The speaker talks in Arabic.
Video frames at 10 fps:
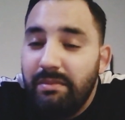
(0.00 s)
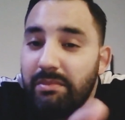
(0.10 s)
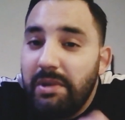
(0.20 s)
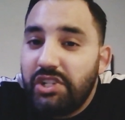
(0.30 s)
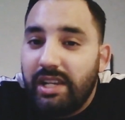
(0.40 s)

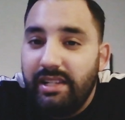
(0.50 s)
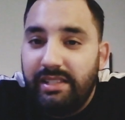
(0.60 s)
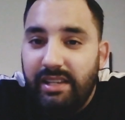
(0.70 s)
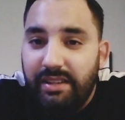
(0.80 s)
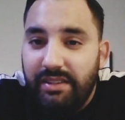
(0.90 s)
المشاكل
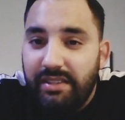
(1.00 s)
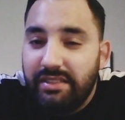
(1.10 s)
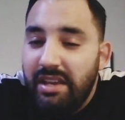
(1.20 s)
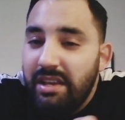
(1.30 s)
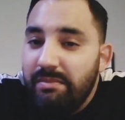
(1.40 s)
ديال الناس
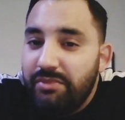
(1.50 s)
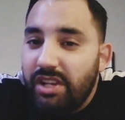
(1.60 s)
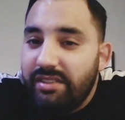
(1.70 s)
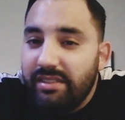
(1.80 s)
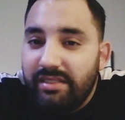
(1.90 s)

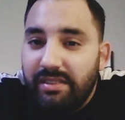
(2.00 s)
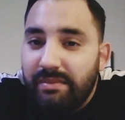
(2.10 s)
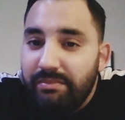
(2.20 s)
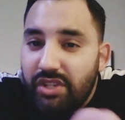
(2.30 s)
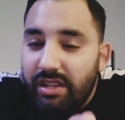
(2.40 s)
مشات
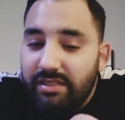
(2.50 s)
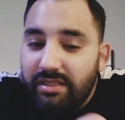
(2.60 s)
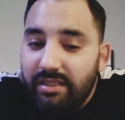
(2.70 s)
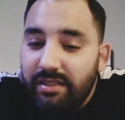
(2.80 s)
مشات